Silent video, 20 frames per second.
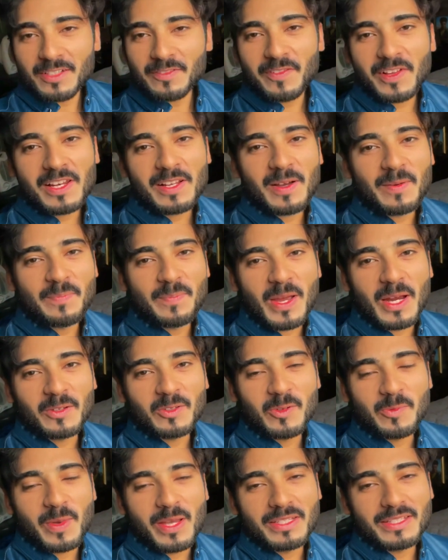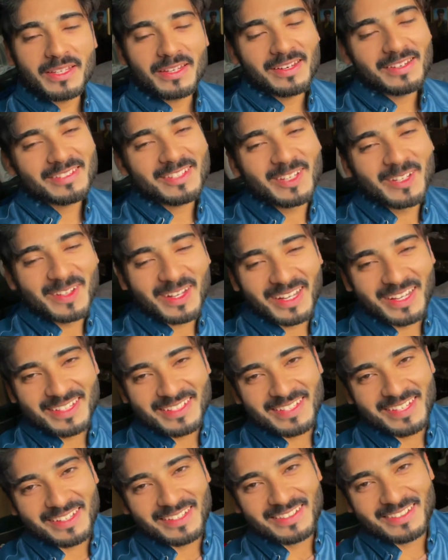वेलकम बैक टू माय चैनल सो
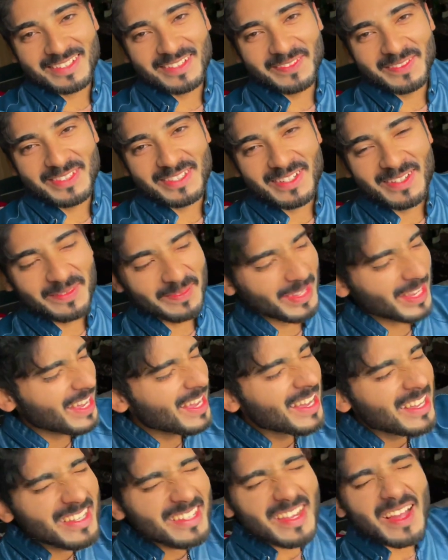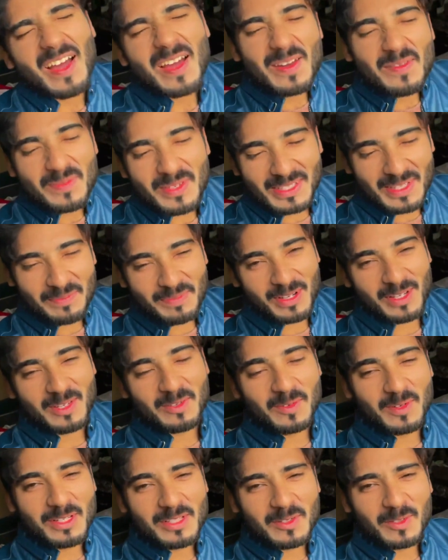गाइस आज की वीडियो यार पीछे बकरी
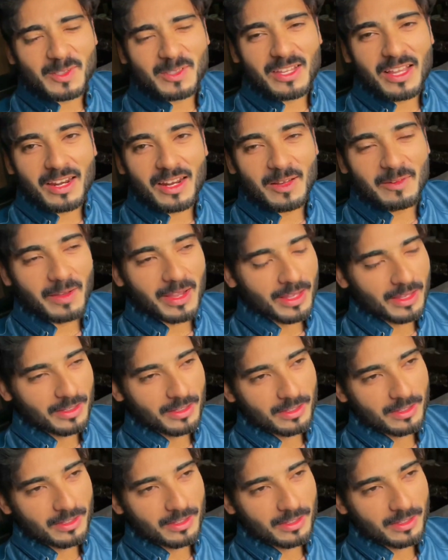ने शोर डाला मैं